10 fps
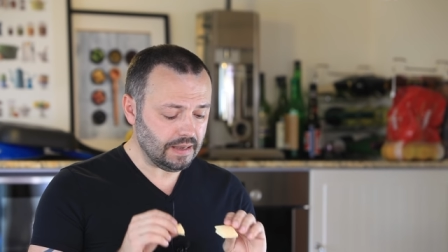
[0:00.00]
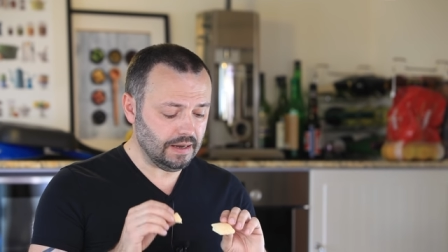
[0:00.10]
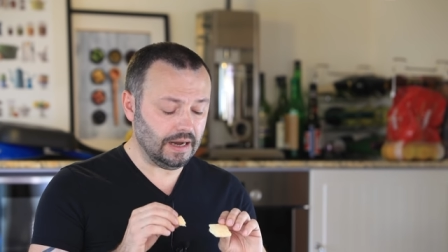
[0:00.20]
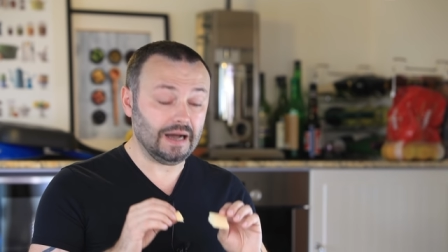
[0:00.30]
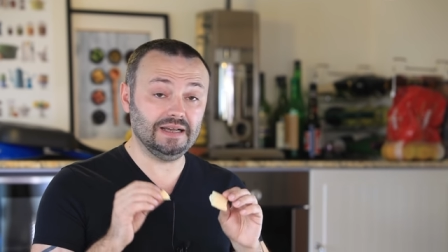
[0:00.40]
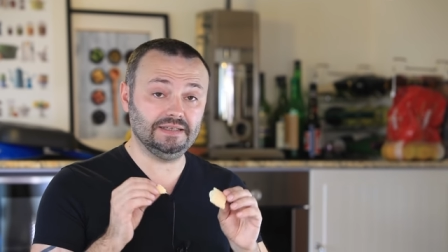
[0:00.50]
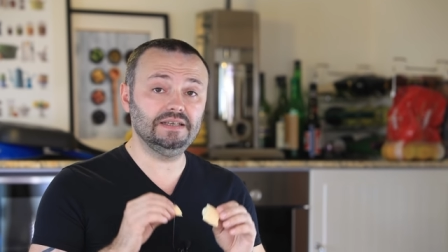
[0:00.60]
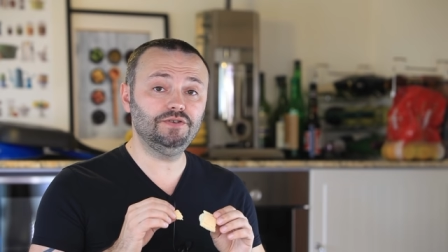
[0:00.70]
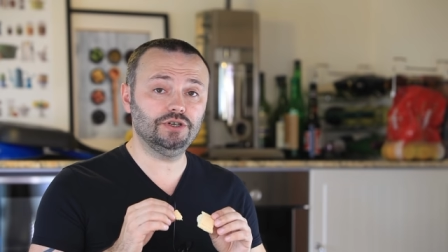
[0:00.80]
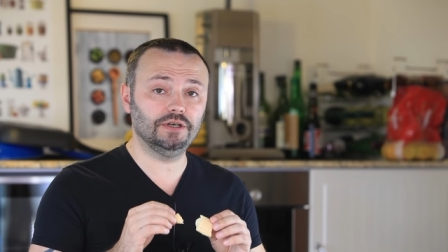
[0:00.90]
а
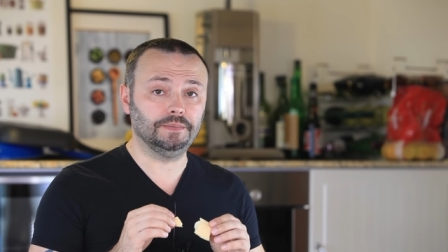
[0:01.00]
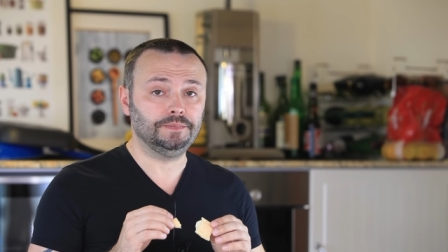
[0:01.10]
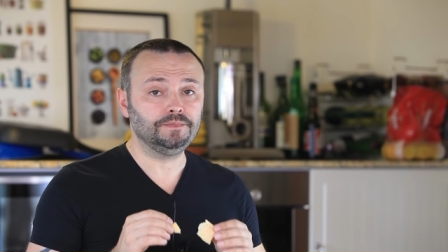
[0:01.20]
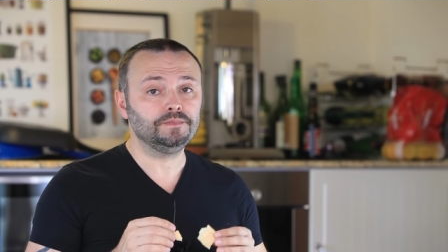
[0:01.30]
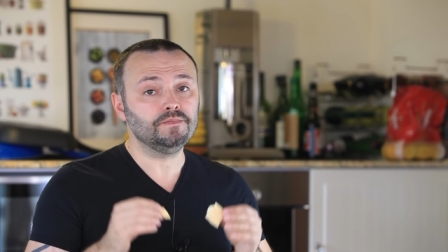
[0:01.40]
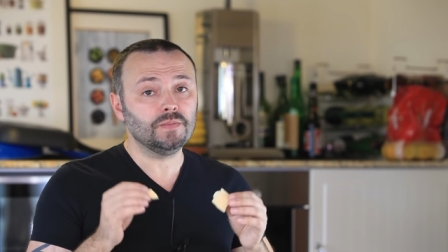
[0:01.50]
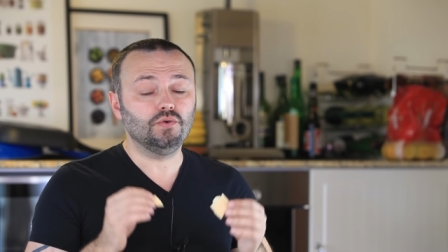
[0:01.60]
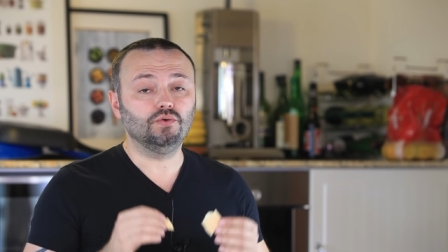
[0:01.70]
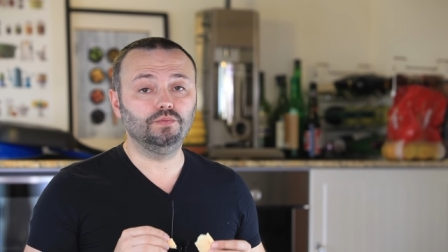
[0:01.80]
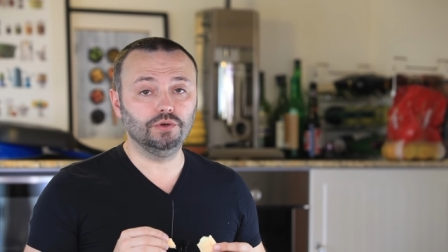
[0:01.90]
остывшее
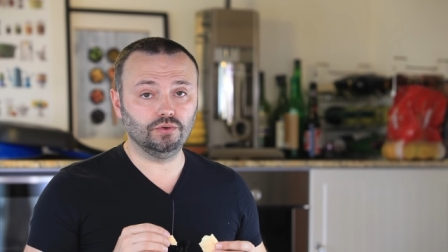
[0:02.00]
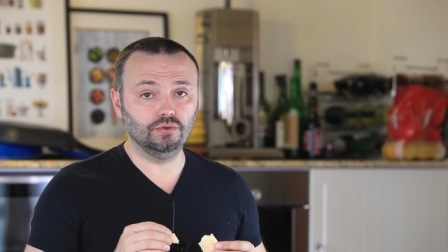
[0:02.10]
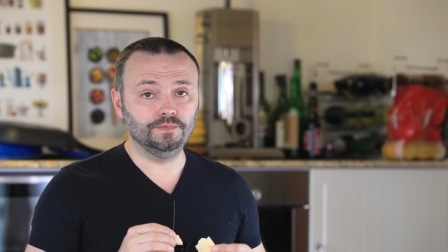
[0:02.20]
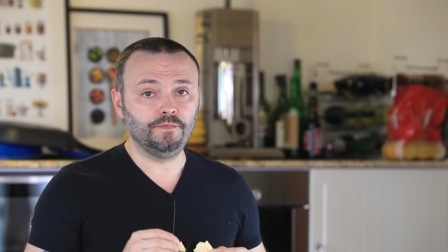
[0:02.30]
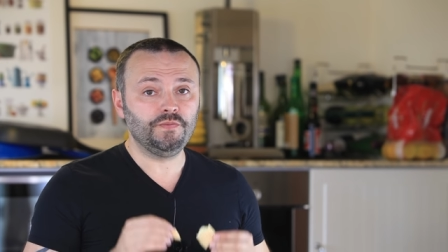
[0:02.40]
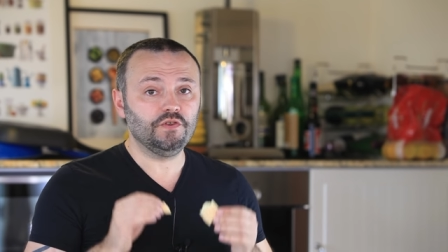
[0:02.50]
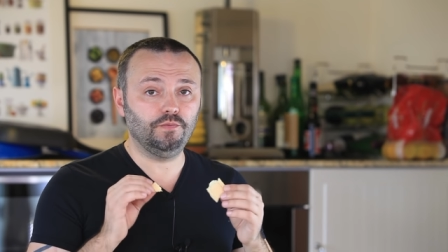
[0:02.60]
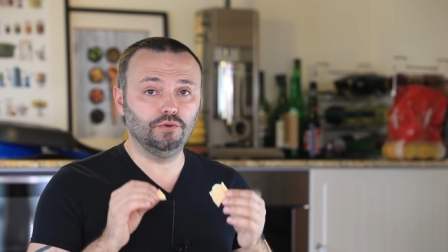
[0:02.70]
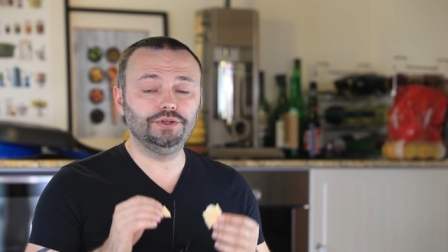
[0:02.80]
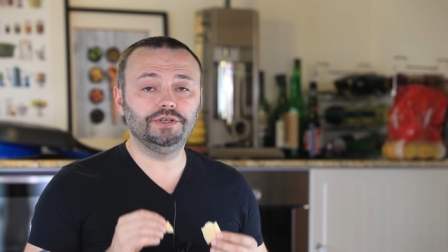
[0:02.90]
уберу в
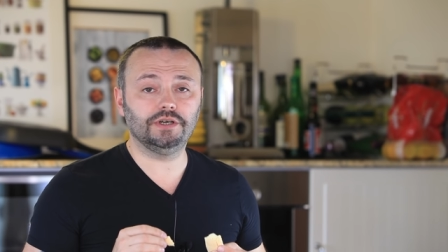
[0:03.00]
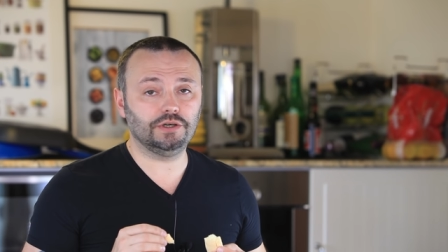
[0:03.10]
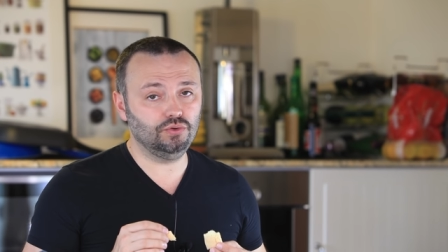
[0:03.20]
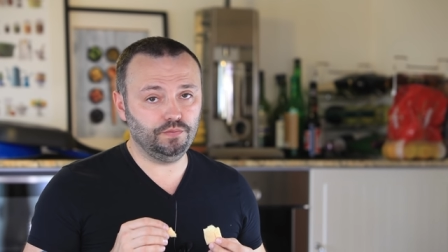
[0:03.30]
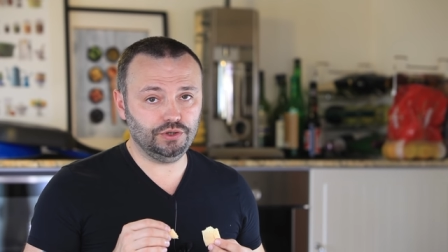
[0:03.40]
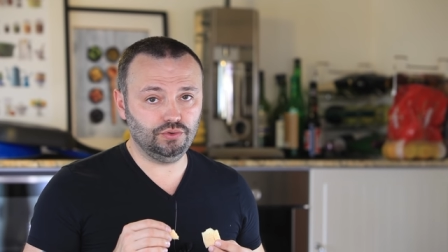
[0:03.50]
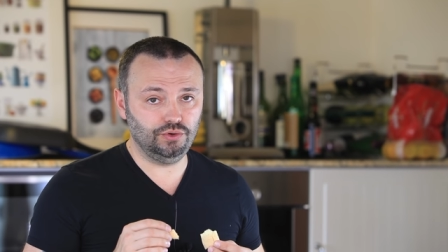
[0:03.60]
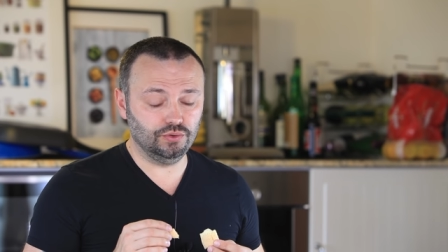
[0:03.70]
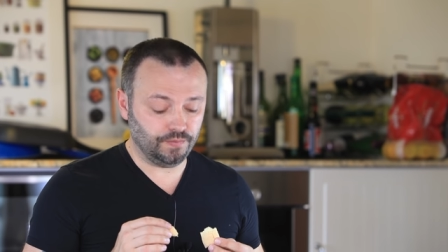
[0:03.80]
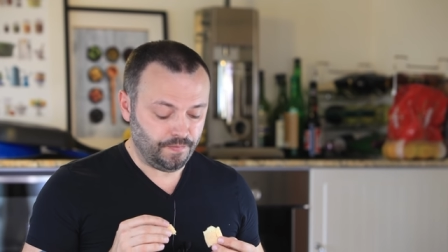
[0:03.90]
плотно закрытую
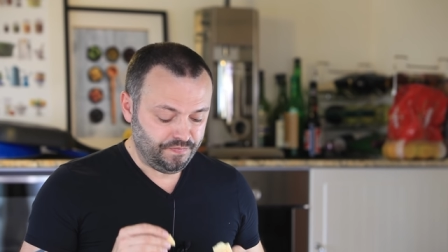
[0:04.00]
посудину.